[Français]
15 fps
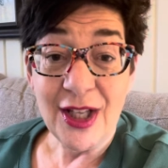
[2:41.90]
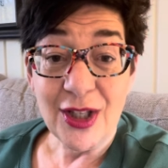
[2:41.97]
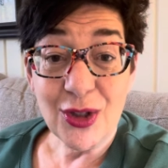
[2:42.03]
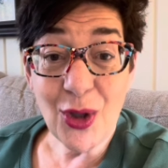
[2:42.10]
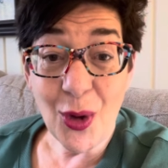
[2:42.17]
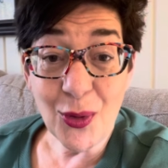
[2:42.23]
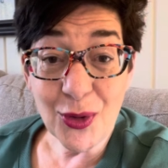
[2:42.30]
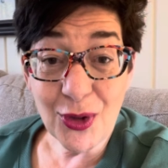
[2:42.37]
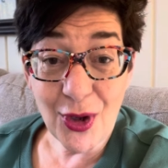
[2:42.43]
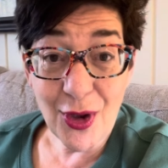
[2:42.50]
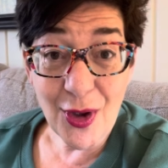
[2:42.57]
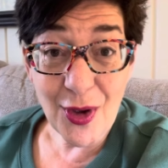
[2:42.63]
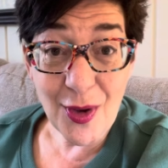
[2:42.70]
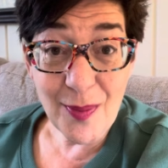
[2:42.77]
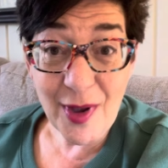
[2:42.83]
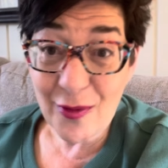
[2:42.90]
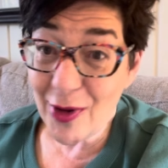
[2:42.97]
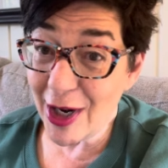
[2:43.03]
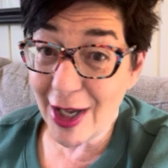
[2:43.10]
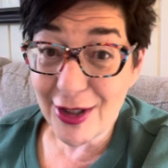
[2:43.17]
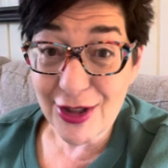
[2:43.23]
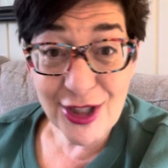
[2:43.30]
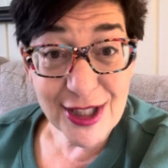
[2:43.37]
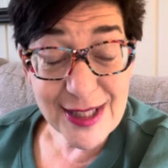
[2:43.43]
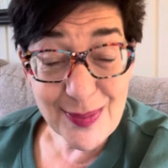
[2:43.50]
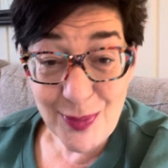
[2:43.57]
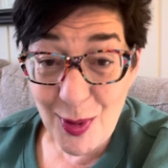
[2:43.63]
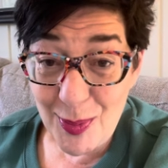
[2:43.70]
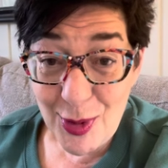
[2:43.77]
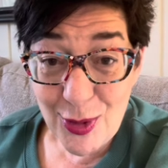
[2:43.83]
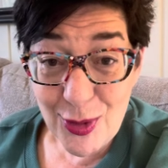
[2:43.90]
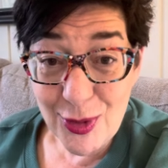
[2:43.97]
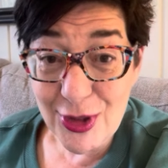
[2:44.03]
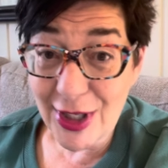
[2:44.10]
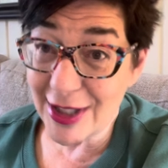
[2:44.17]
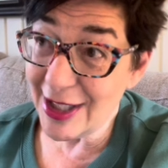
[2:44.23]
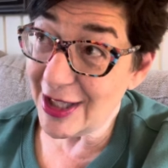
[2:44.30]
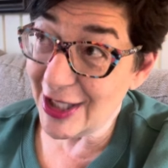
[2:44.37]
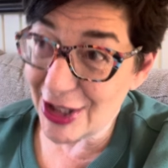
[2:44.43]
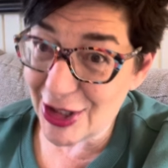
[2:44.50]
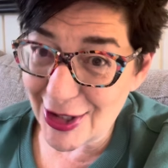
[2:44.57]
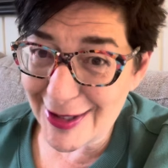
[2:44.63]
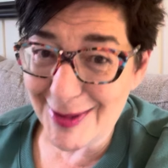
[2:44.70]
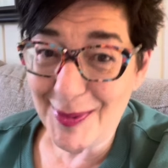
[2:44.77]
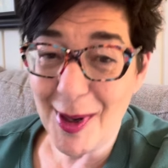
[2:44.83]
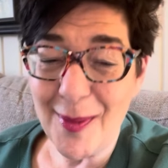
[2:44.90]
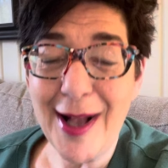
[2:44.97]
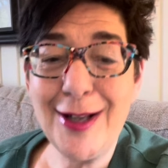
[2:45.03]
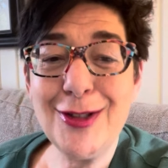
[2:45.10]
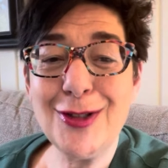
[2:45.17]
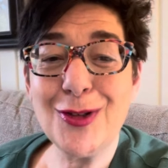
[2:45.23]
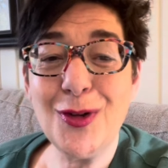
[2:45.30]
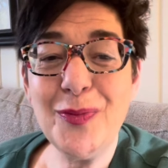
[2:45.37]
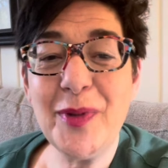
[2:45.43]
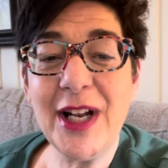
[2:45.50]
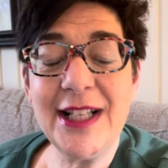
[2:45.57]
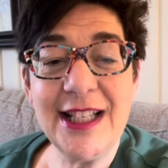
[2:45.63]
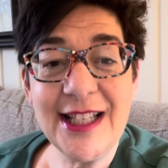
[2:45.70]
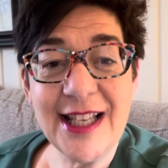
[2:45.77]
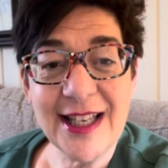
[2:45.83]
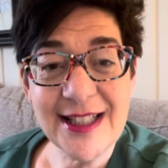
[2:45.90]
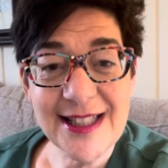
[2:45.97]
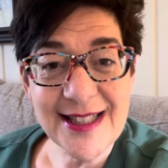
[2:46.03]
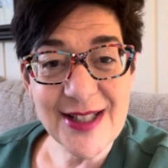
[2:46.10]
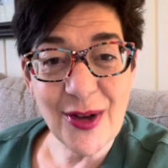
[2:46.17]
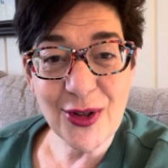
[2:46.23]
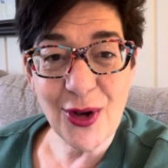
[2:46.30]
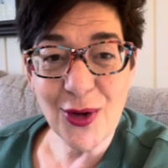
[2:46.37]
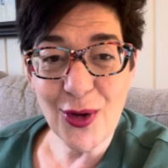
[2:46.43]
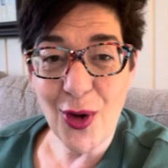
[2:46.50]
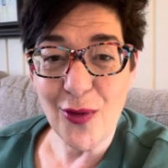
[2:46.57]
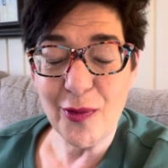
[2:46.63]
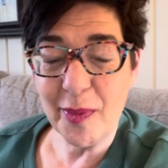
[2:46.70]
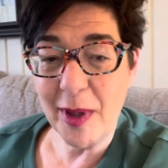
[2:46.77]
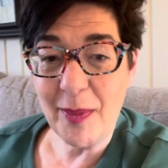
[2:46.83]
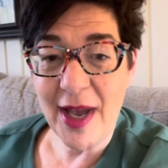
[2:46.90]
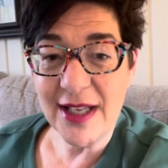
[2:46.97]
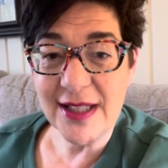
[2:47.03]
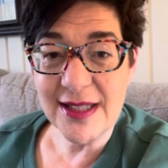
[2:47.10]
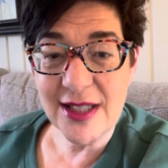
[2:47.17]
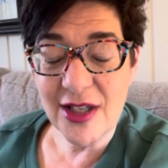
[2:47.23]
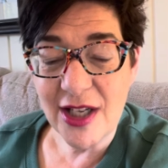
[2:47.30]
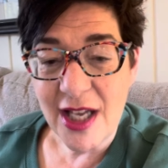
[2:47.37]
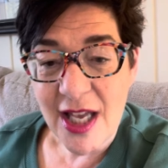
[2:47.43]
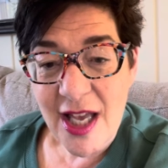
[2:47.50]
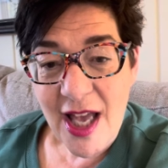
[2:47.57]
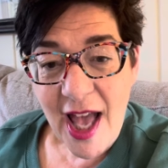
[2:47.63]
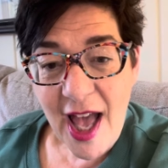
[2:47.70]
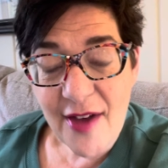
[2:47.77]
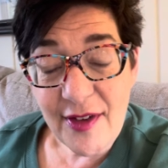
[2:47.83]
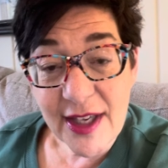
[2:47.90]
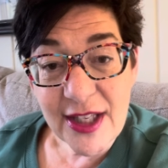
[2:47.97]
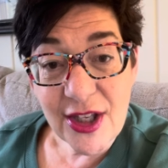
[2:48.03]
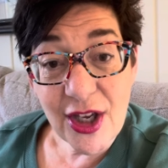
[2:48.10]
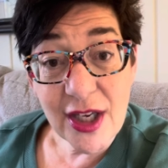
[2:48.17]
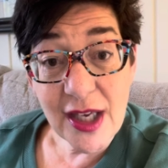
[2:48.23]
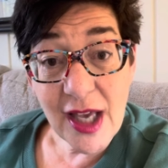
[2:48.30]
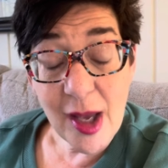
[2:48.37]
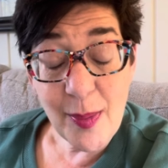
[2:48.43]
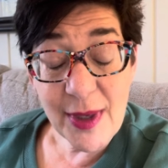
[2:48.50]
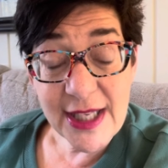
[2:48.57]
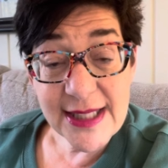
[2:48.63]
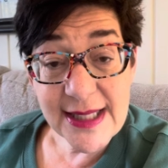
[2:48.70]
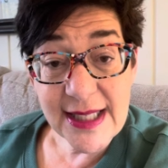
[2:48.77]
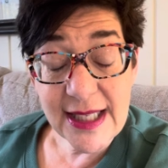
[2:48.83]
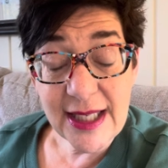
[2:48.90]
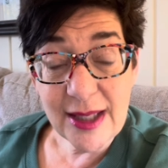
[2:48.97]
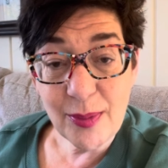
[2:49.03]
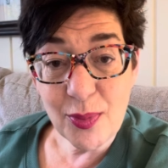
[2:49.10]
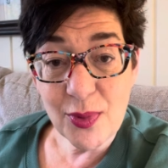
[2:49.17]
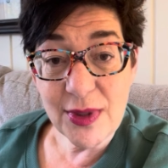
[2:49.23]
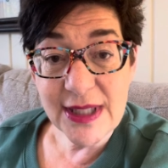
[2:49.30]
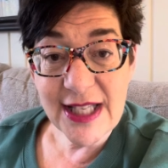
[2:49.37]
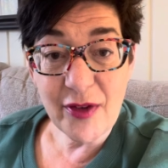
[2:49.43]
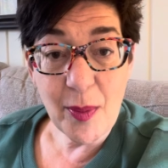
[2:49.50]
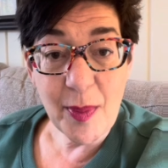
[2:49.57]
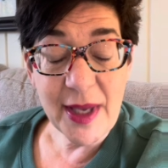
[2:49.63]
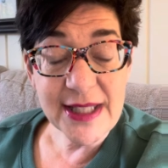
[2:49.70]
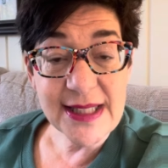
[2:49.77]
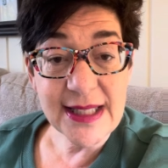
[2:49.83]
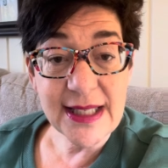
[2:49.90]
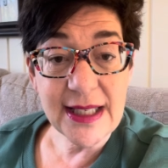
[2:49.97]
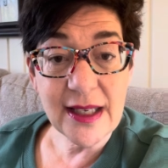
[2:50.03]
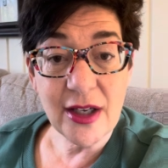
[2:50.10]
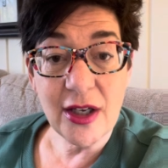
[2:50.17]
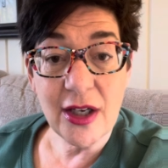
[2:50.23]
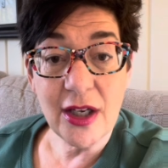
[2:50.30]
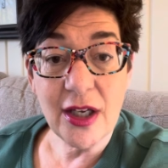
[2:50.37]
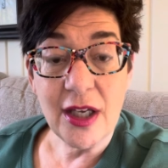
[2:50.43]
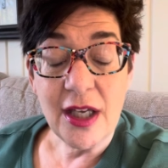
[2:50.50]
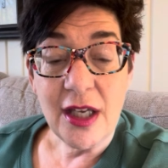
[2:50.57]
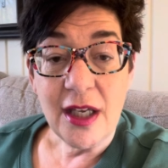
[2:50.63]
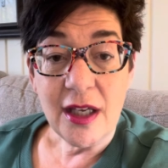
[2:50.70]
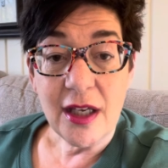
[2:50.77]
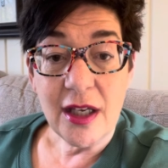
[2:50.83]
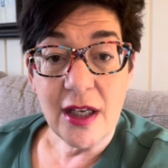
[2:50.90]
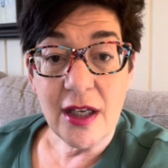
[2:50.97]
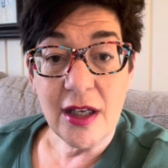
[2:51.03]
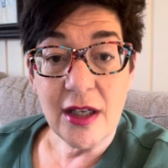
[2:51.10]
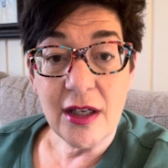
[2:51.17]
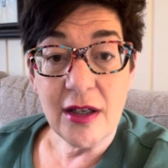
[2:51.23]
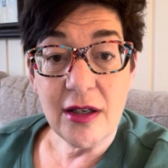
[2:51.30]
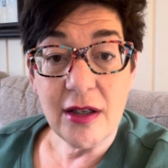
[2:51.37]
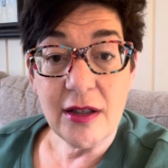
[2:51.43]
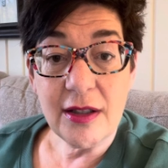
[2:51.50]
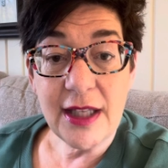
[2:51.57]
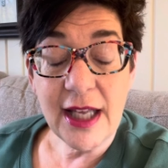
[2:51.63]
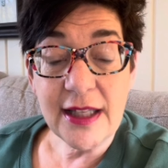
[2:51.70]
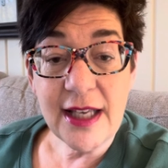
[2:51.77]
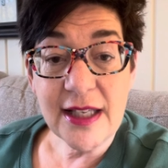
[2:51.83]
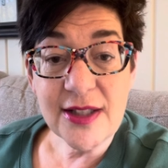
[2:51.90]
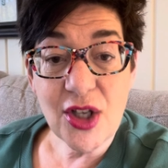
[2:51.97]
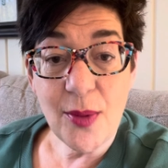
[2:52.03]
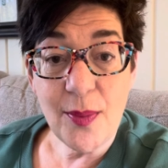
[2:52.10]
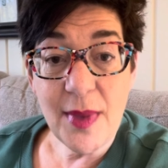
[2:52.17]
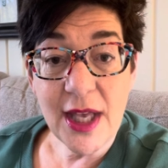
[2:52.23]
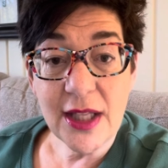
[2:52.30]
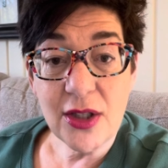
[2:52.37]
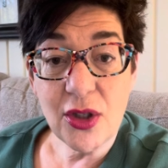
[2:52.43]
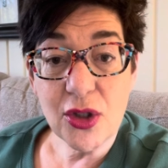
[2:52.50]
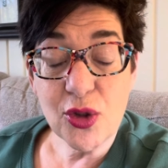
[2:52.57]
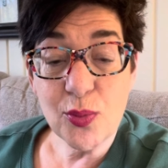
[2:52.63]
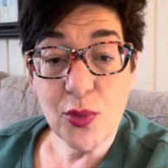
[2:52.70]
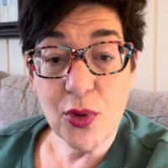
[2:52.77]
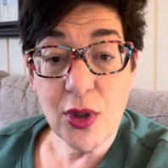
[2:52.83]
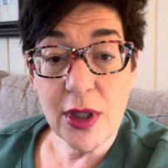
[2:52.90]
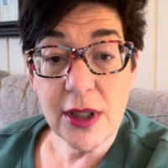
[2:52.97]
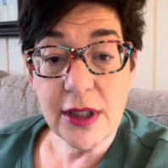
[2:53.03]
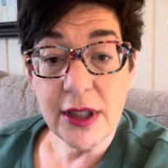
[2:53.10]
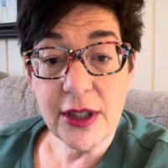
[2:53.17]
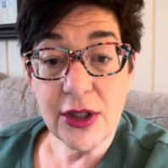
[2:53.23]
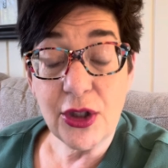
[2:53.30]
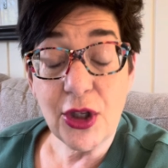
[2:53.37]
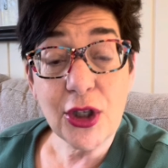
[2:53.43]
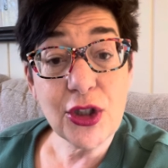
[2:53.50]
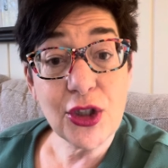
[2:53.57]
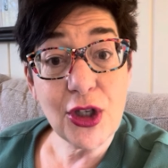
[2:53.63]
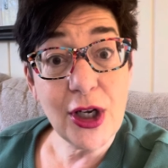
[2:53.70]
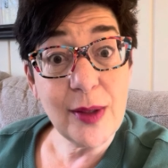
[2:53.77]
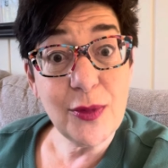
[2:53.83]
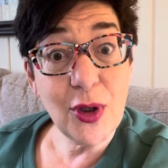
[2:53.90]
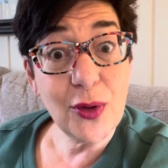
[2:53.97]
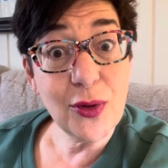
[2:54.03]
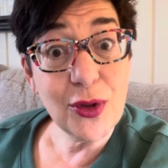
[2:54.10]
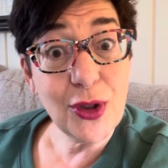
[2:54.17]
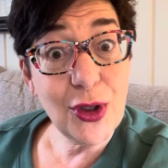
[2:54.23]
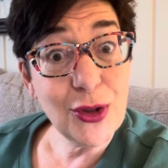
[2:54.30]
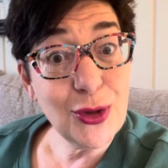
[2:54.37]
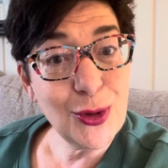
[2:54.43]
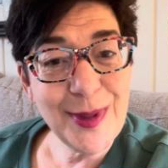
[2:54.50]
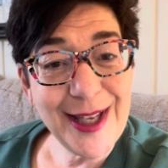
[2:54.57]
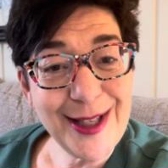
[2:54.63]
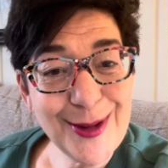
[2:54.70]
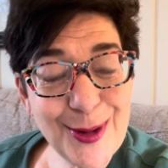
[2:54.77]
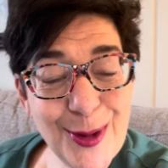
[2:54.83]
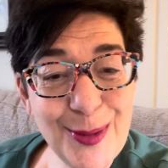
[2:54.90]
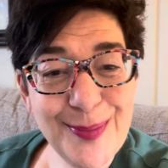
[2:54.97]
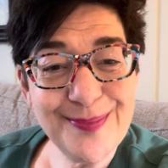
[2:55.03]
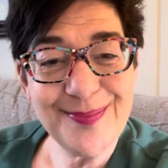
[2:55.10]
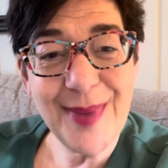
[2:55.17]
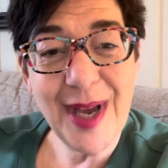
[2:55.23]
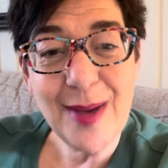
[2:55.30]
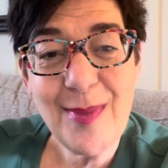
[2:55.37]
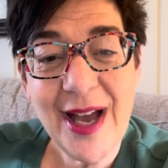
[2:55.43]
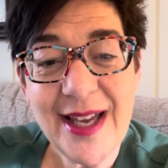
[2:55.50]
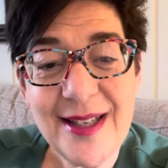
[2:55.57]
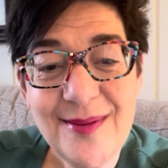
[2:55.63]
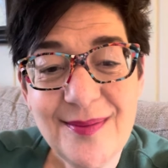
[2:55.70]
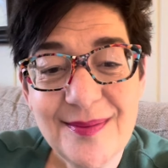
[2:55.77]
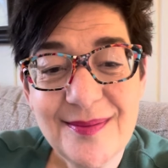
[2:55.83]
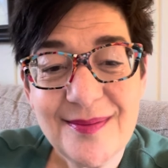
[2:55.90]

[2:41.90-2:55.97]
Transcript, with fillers: Donc, euh, ben voilà, j'en dis pas plus. J'en ai déjà dit pas mal, je trouve, pour la dernière édition. Donc, on vous prépare ça avec euh, grand plaisir. Puis, ça va partir euh, dernière semaine du mois d'octobre. Donc, tout bientôt. Bye bye.